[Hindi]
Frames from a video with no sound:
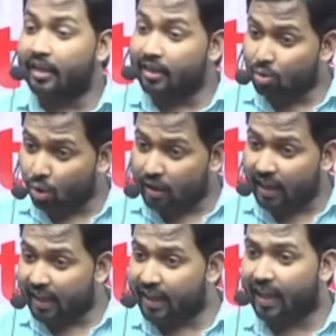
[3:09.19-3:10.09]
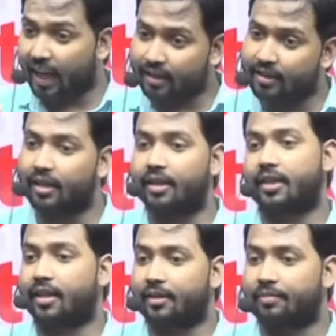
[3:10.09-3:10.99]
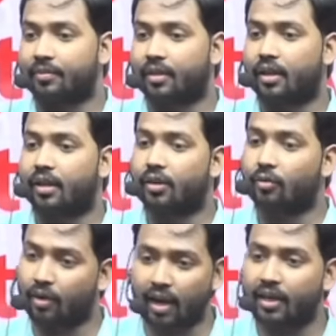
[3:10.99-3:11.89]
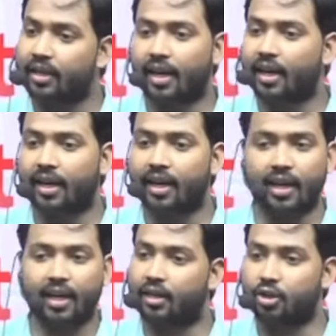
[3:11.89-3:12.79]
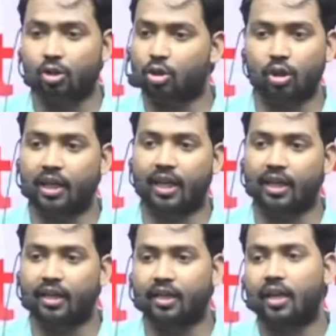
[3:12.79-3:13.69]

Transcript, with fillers: इसको देख के हाथ से लिखिएगा वहां लिखा रहेगा इसको छोड़िएगा नहीं